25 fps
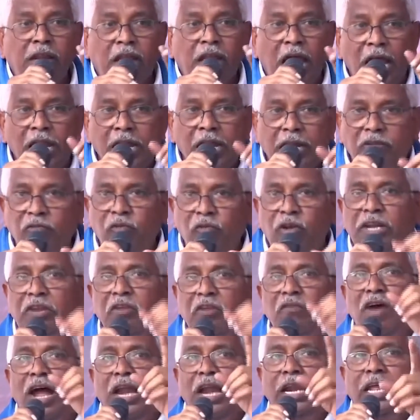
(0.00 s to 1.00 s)

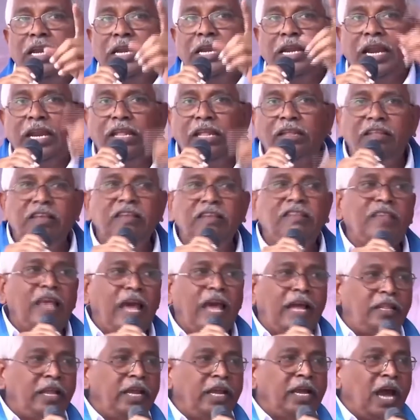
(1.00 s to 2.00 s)
రానటువంటి వాళ్ళని
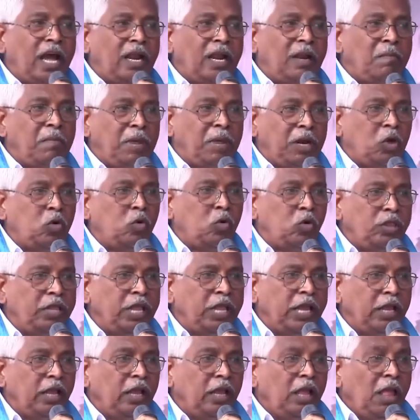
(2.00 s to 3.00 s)
నిలదీసే అధికారం
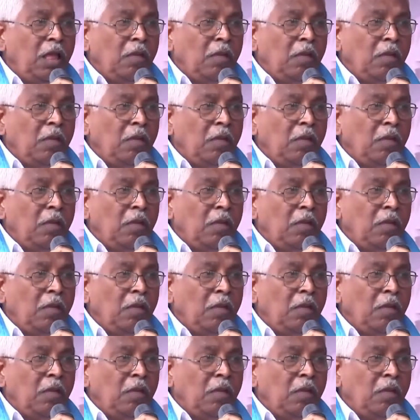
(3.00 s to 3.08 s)
మనకుంది